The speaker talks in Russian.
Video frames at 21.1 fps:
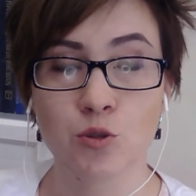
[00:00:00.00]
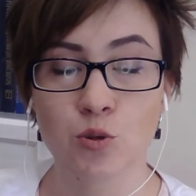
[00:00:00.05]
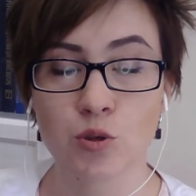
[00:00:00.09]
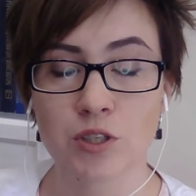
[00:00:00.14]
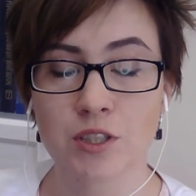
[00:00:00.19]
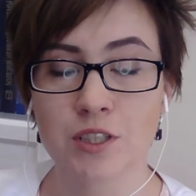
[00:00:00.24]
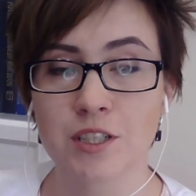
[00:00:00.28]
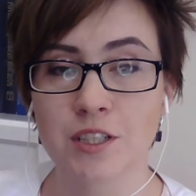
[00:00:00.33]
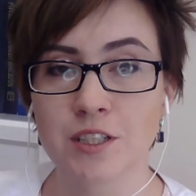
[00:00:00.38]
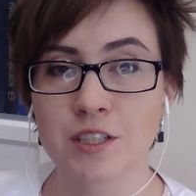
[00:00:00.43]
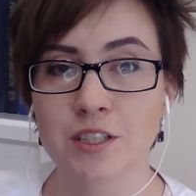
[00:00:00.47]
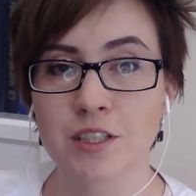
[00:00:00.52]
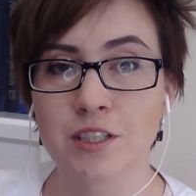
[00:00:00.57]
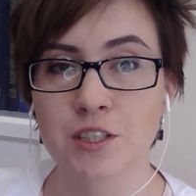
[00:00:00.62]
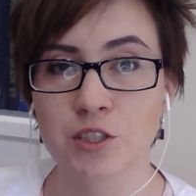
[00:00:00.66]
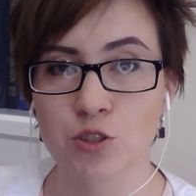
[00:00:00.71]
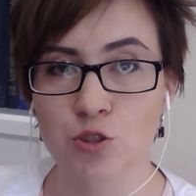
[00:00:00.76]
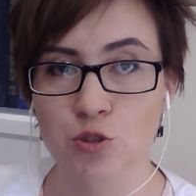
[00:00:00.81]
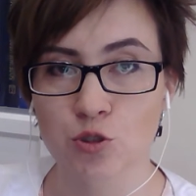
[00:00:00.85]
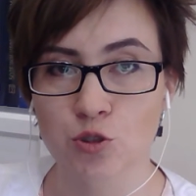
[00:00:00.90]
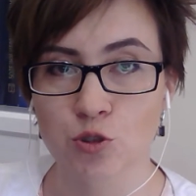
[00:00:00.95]

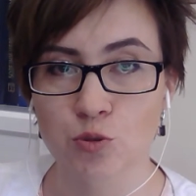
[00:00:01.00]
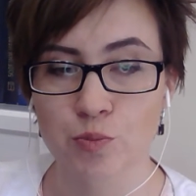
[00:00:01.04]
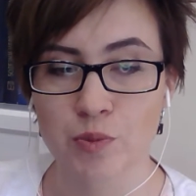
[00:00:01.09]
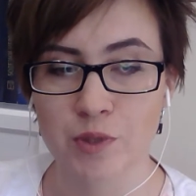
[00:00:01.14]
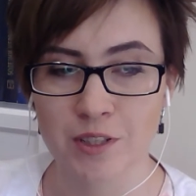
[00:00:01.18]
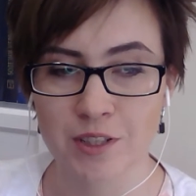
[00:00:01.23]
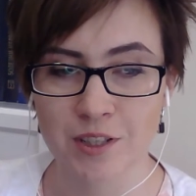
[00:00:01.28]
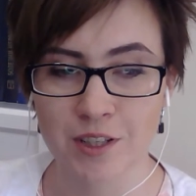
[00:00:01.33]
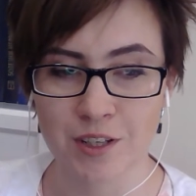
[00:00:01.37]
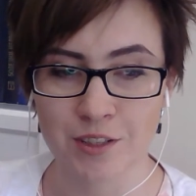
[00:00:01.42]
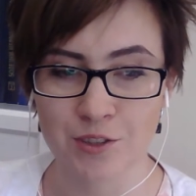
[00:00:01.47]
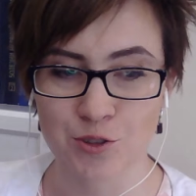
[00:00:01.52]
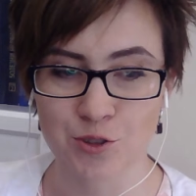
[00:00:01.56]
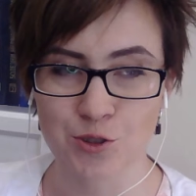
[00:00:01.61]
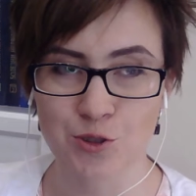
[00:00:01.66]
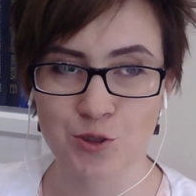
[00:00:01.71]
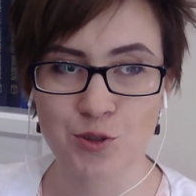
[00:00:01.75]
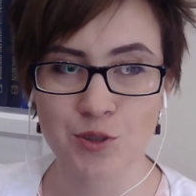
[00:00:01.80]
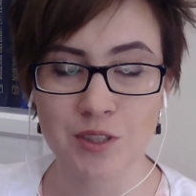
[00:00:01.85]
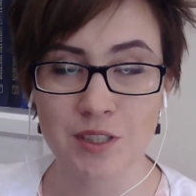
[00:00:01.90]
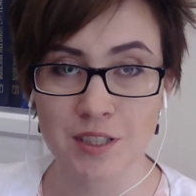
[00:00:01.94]
норадренергическую
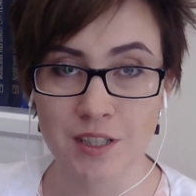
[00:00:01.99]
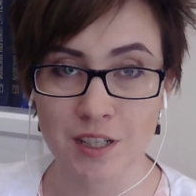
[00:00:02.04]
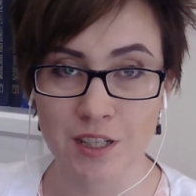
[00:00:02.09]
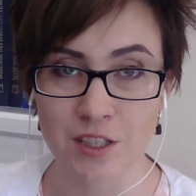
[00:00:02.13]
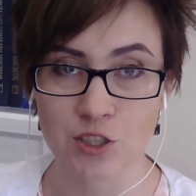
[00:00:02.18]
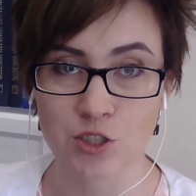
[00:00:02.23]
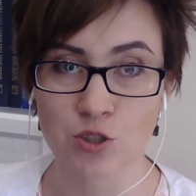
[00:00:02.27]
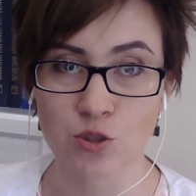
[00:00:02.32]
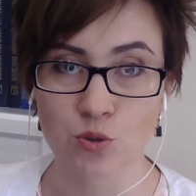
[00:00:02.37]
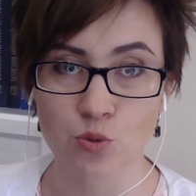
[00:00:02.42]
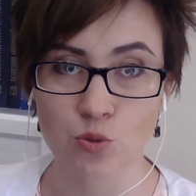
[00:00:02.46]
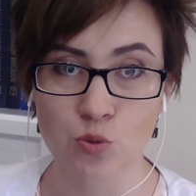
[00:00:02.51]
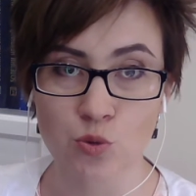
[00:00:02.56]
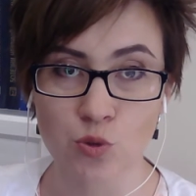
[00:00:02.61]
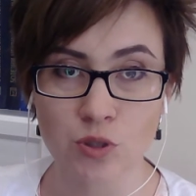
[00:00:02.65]
передачу. Что это значит?